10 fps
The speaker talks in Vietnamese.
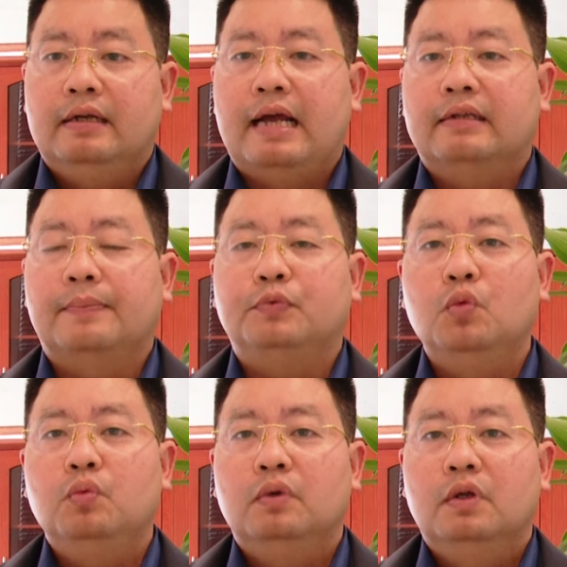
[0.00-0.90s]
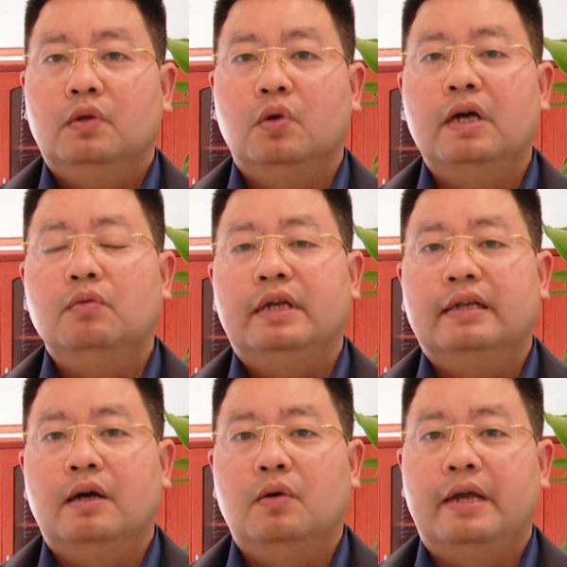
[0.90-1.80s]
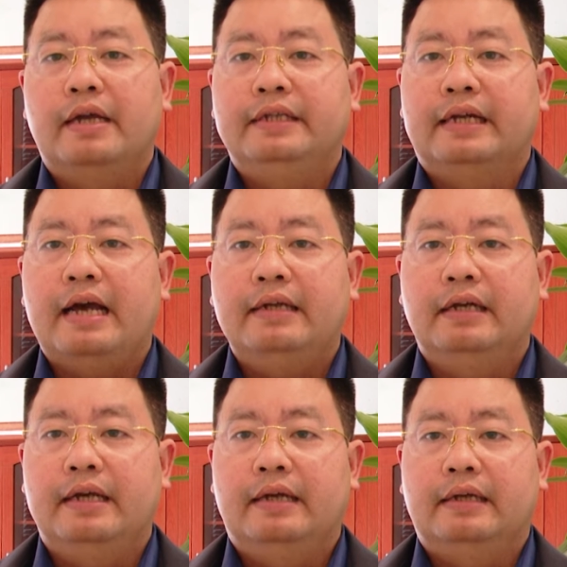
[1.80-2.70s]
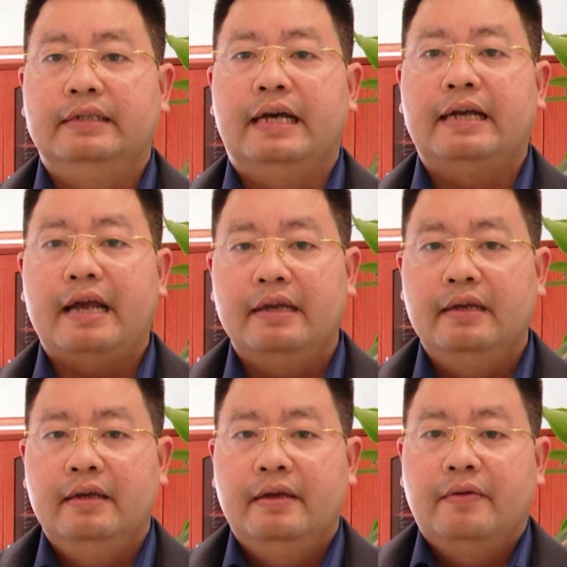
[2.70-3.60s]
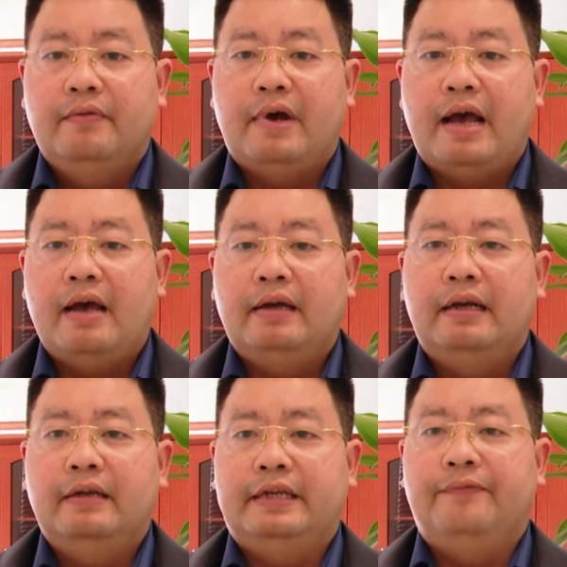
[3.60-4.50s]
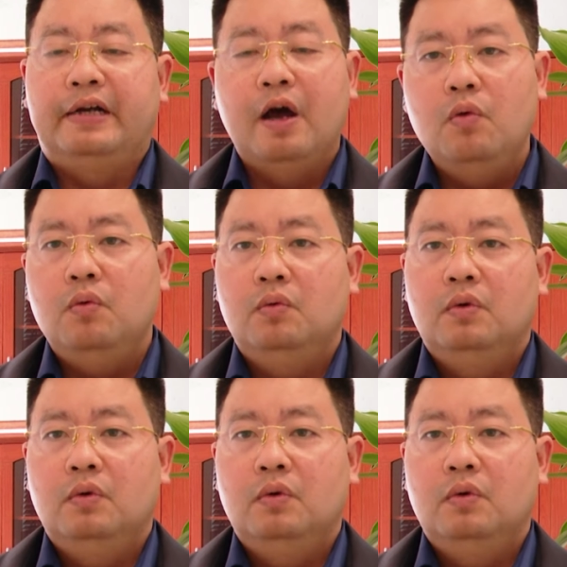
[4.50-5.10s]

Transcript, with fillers: đang tập trung đôn đốc nhà thầu để triển khai thực hiện cái dự án này và đã sẽ phấn đấu